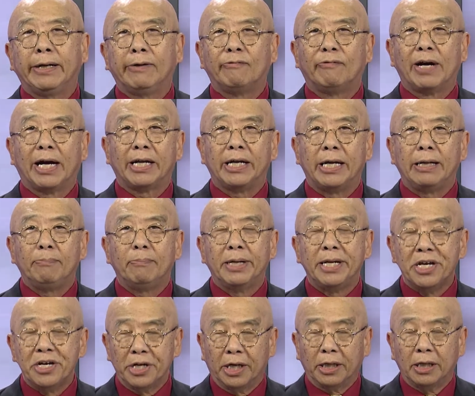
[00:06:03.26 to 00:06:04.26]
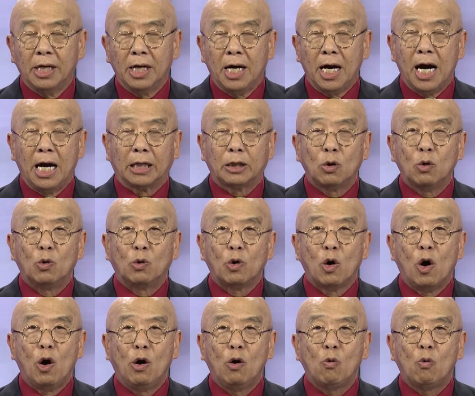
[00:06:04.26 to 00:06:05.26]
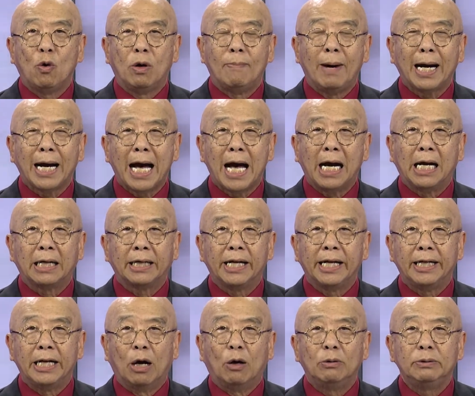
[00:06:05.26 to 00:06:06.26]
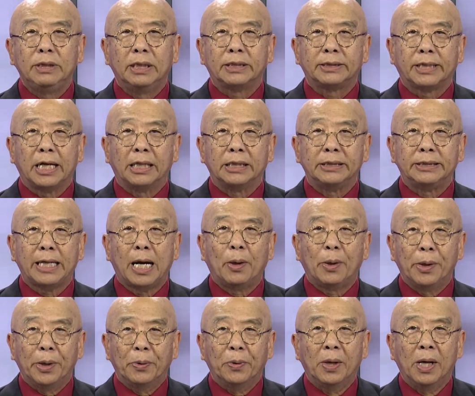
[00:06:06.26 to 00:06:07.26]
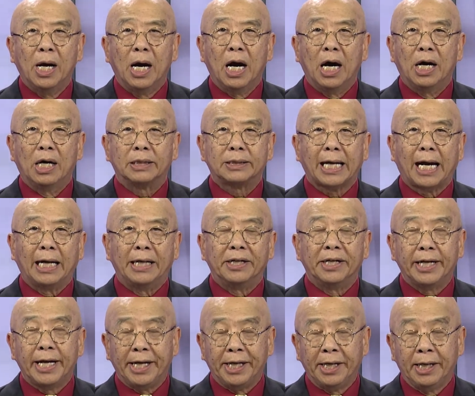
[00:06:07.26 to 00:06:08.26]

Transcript: và đến Bình Nhưỡng, thủ đô của Bắc Hàn để đấu những trận giao hữu ở tại nơi đây.